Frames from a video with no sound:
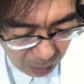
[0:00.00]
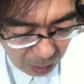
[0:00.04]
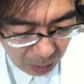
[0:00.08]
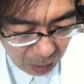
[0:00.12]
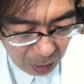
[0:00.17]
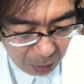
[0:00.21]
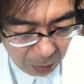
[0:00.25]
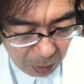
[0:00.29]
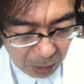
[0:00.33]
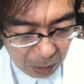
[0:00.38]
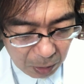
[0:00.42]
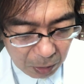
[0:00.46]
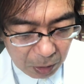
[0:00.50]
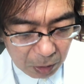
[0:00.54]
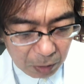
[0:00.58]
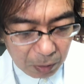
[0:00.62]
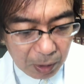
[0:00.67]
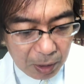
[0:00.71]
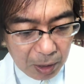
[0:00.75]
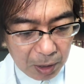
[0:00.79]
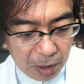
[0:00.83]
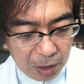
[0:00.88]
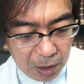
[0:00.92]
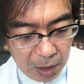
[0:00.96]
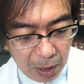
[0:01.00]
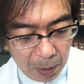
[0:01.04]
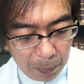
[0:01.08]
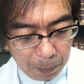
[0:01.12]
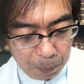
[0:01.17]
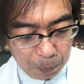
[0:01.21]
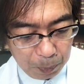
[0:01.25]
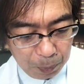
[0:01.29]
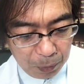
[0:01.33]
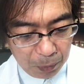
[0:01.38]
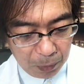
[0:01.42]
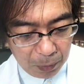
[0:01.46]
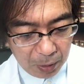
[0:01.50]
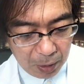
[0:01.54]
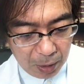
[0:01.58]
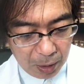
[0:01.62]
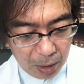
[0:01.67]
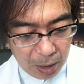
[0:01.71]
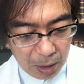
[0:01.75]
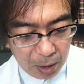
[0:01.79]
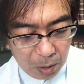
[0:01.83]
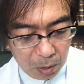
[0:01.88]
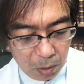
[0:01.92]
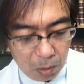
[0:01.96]
えー、私はですね、うん、
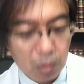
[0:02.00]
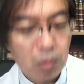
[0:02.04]
決